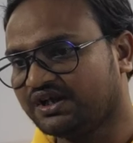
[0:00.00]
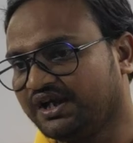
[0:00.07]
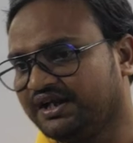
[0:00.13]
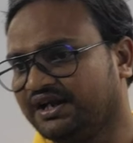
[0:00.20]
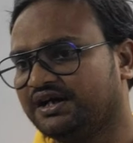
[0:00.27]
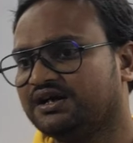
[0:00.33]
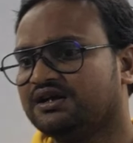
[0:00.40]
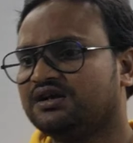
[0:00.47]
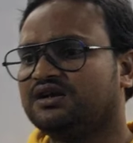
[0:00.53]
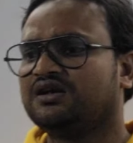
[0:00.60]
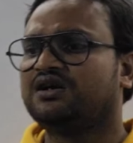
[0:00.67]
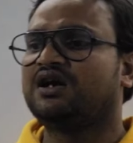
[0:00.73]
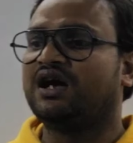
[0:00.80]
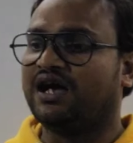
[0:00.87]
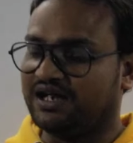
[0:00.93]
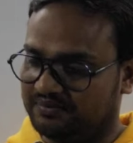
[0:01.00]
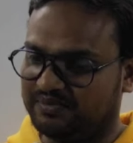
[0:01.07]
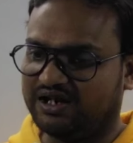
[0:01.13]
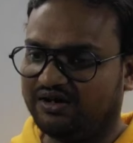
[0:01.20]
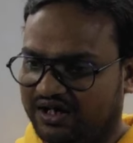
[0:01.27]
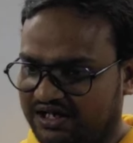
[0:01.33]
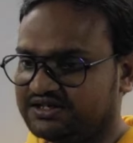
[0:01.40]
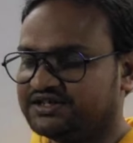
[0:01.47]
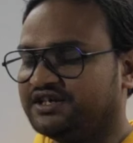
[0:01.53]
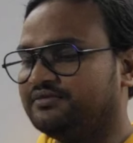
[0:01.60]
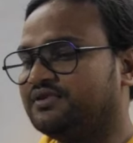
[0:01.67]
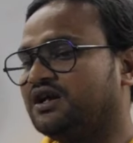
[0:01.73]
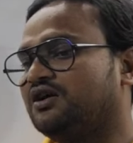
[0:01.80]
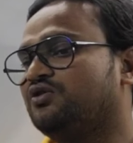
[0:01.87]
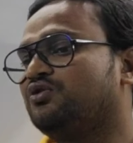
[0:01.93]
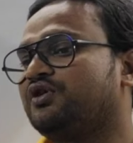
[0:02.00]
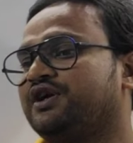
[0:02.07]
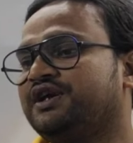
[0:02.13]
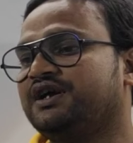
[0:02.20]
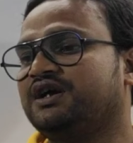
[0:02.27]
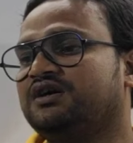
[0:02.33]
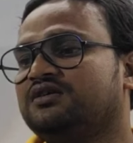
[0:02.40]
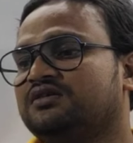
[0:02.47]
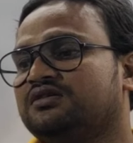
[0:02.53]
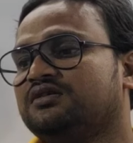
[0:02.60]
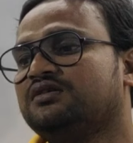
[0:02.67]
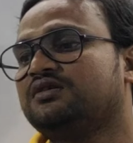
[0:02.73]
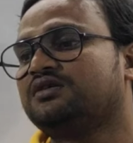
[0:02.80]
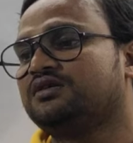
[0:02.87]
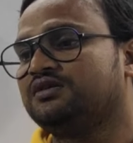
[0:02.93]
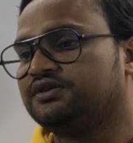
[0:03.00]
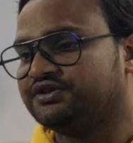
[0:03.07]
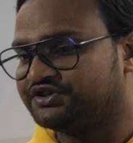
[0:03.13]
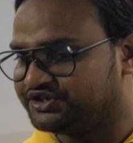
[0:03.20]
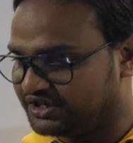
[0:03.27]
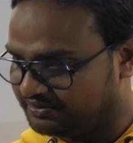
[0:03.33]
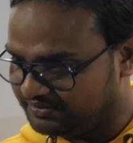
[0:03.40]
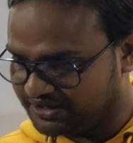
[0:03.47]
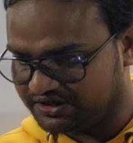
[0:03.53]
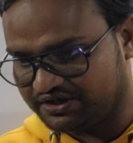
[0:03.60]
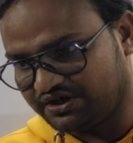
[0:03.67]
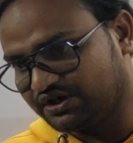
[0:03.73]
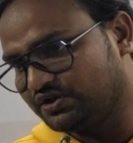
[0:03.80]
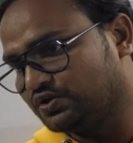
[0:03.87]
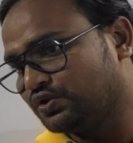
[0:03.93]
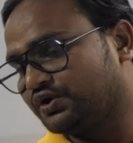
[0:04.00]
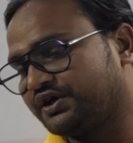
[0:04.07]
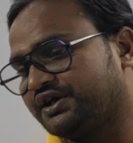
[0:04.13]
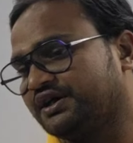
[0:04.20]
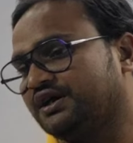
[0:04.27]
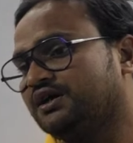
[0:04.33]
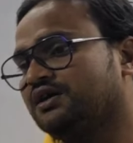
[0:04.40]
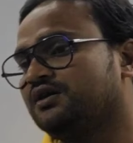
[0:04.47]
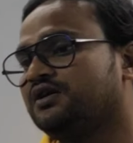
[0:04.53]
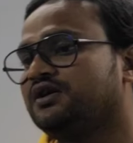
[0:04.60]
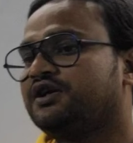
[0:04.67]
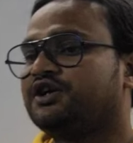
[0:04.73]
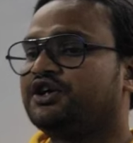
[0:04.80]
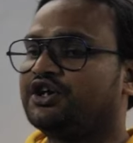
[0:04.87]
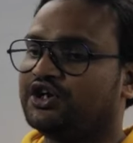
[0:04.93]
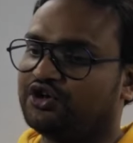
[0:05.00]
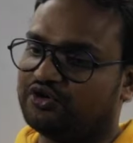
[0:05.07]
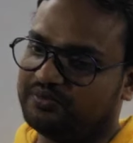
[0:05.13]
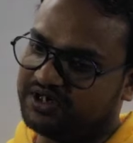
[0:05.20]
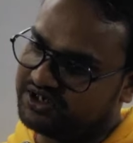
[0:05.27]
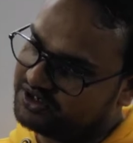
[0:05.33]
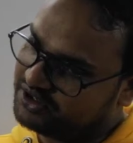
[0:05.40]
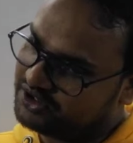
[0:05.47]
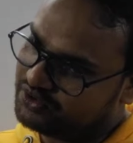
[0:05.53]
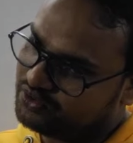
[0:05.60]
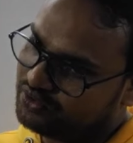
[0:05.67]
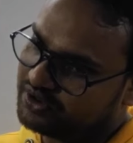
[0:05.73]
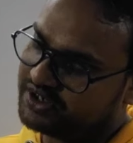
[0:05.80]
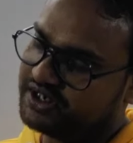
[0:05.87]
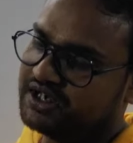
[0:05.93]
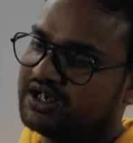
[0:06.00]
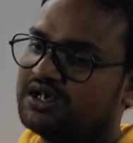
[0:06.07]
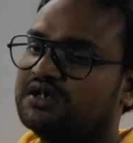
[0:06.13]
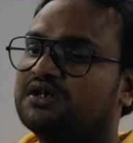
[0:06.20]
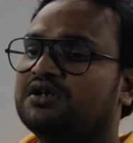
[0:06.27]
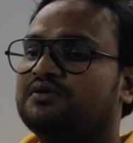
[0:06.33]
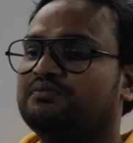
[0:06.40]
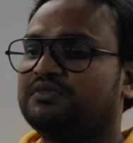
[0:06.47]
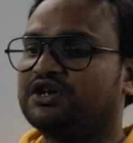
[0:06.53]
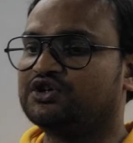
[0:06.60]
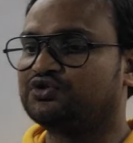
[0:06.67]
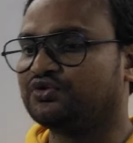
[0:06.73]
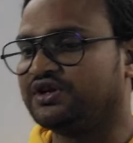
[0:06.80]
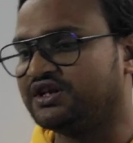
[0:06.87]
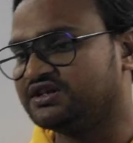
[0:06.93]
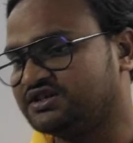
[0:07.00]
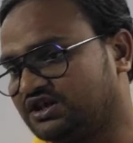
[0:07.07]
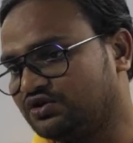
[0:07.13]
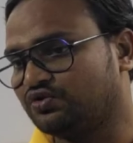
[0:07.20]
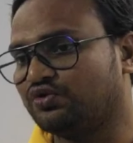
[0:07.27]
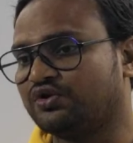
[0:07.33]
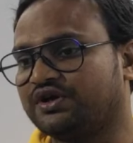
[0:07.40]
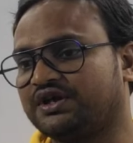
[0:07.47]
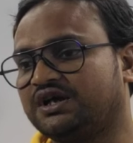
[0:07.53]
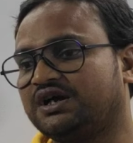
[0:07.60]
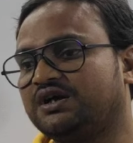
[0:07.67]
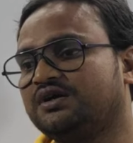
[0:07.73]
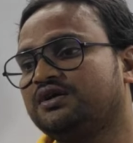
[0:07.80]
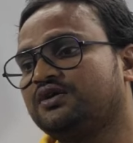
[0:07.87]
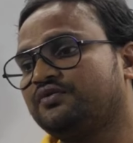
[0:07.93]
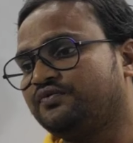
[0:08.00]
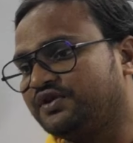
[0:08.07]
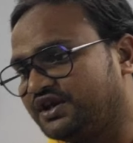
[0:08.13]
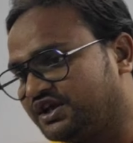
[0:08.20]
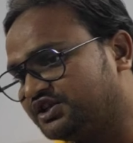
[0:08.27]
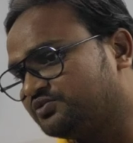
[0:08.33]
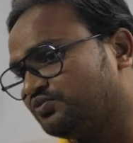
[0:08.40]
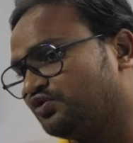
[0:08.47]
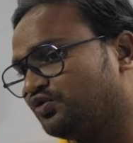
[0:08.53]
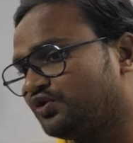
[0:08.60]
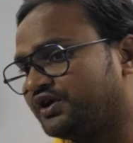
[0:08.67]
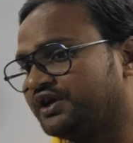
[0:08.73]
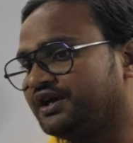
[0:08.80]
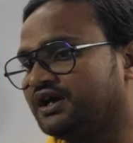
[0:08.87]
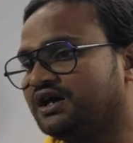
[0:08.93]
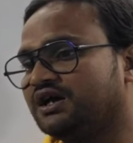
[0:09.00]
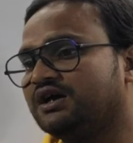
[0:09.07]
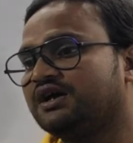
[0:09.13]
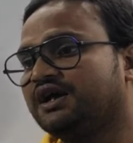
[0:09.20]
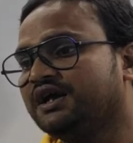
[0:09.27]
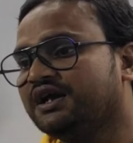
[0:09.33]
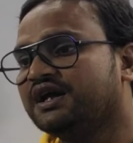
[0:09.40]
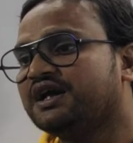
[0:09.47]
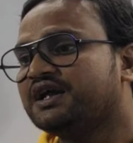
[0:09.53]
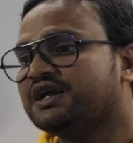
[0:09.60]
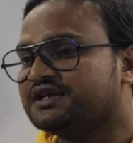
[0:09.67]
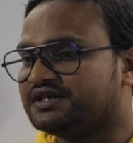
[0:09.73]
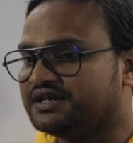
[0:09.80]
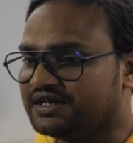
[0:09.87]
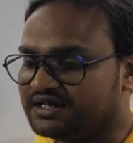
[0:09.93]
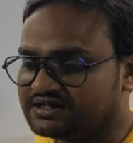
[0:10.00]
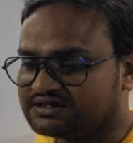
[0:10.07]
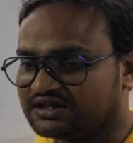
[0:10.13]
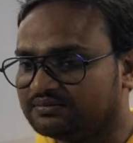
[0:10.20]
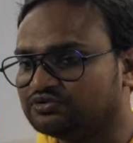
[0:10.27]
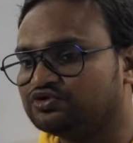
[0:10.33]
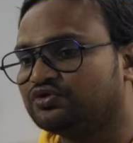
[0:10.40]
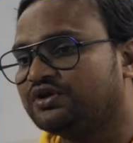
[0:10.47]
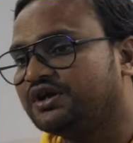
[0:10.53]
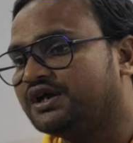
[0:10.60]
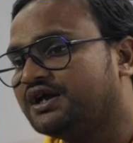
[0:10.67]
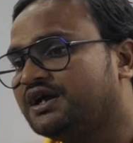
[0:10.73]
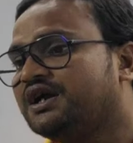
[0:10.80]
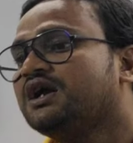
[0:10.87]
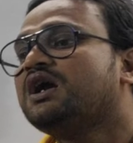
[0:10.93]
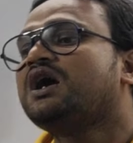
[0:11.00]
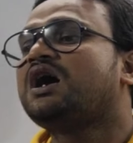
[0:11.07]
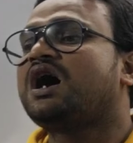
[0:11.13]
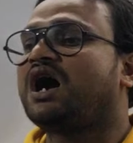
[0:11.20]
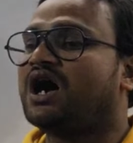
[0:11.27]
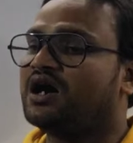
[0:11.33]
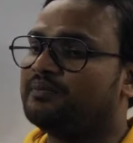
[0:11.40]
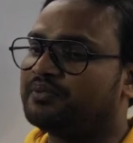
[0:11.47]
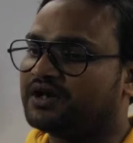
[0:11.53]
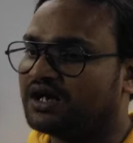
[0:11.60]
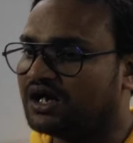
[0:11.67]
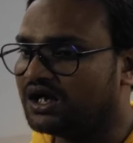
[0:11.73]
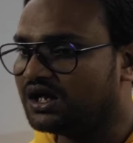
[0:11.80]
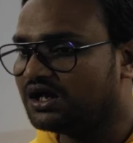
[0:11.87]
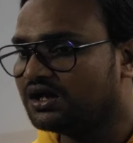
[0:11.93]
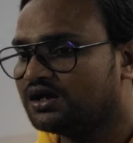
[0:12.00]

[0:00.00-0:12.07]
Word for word: है ना अल मतलब अलजेबरा हो गया जेमेट्री हो गया ट्रिग्नोमेट्री हो गया मेन्सुरेशन हो गया फ्रीजम हो गया है ना ये सब जो है आपका